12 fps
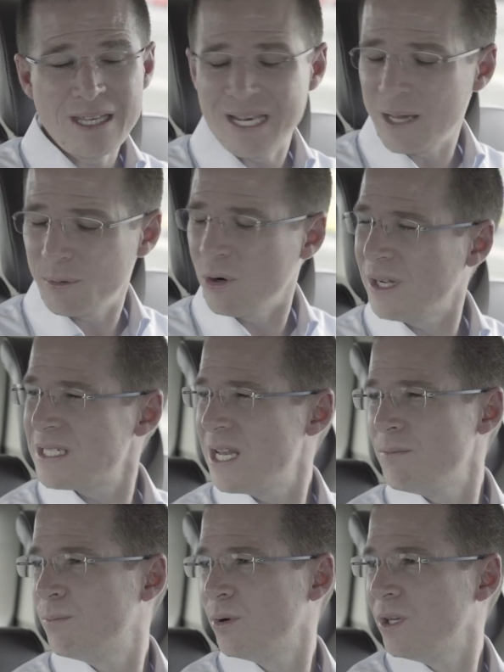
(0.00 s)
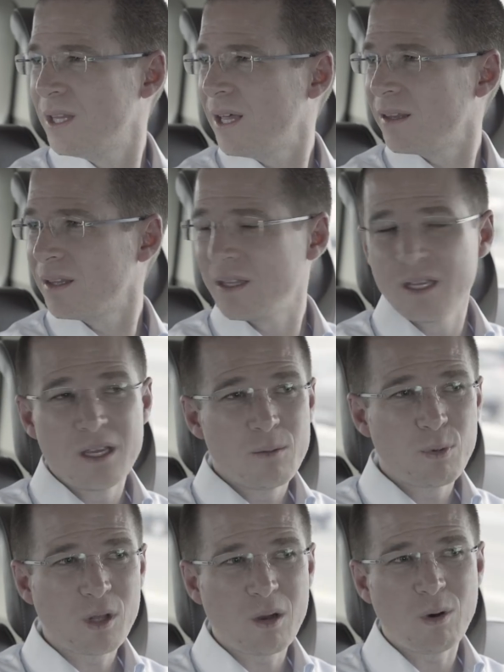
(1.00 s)
y la bronca es la impunidad,
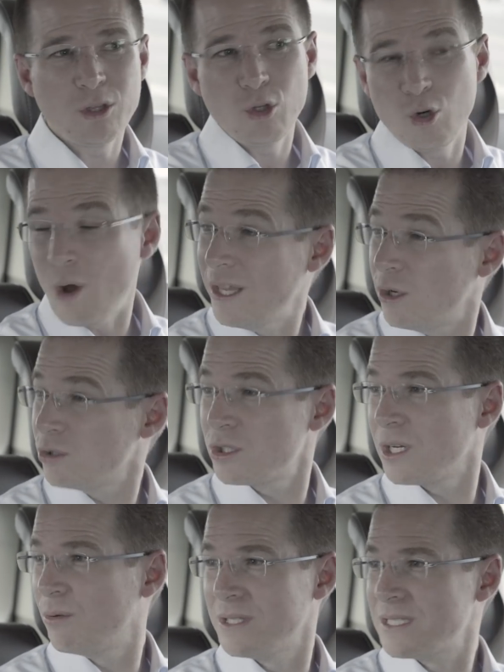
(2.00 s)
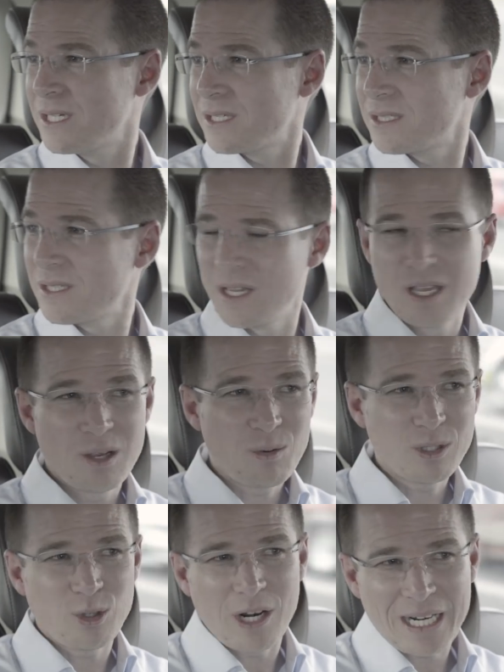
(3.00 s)
porque cuando no hay consecuencias,
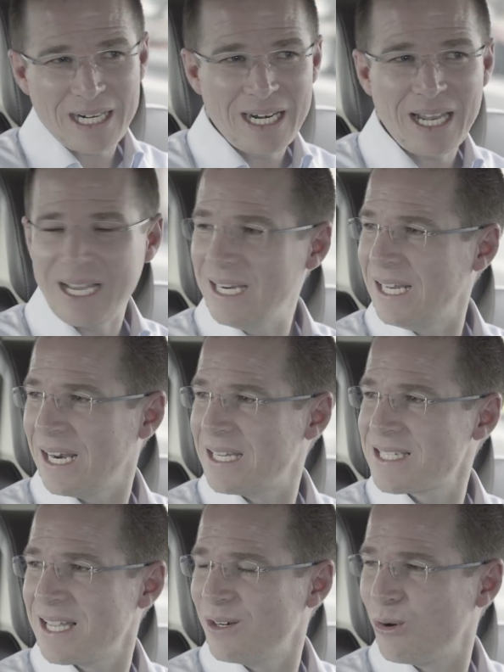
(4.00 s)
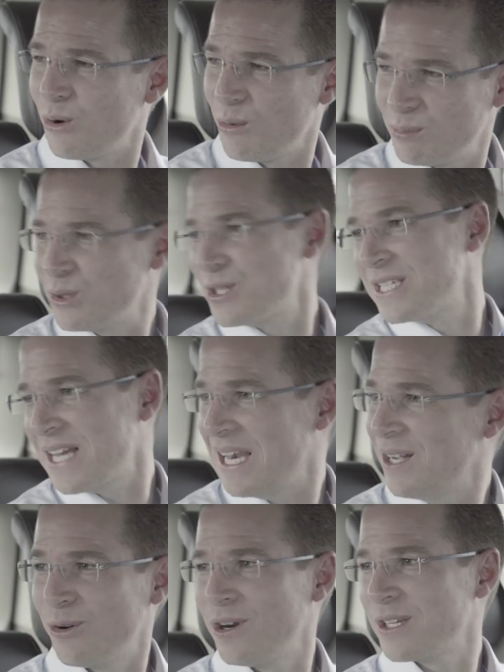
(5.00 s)
cuando la regla general es que el corrupto se
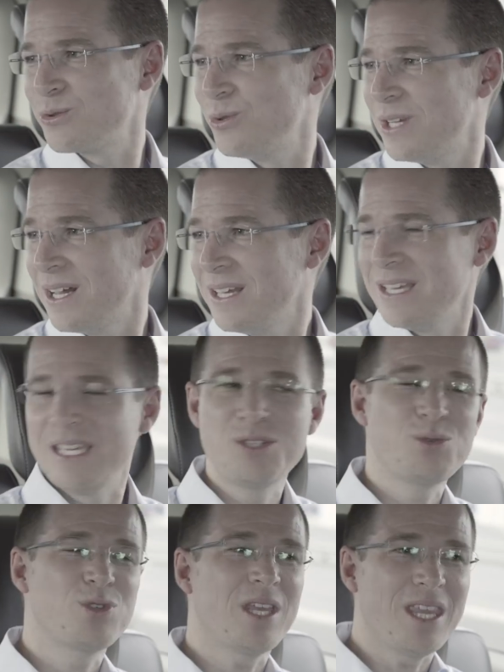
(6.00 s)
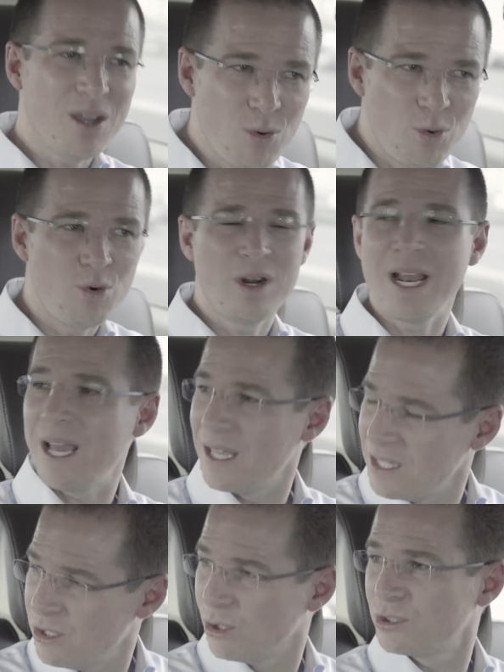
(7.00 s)
sale con la suya y sucede una
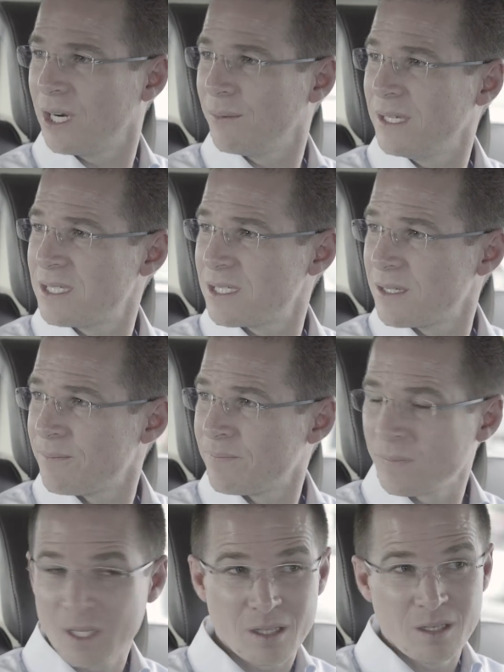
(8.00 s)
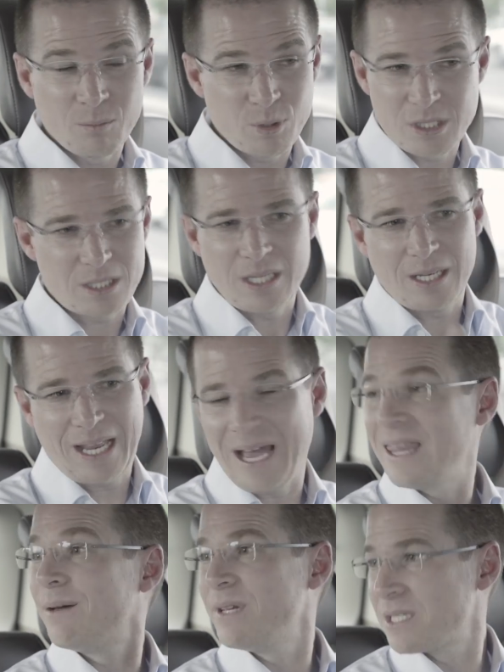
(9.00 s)
y otra vez, pues
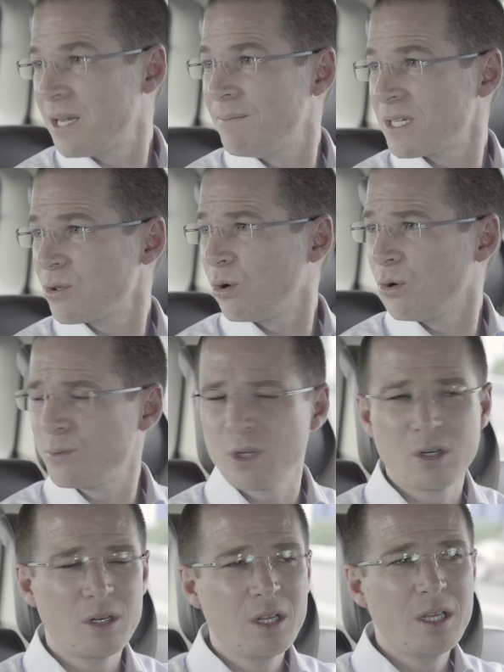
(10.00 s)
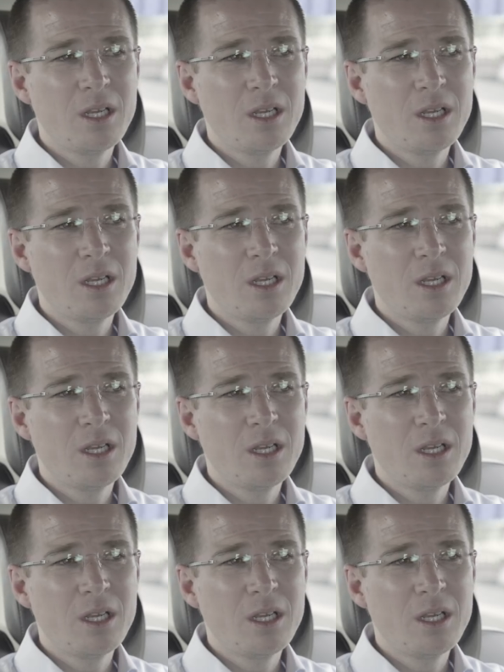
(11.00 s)
cada vez hay más corrupción.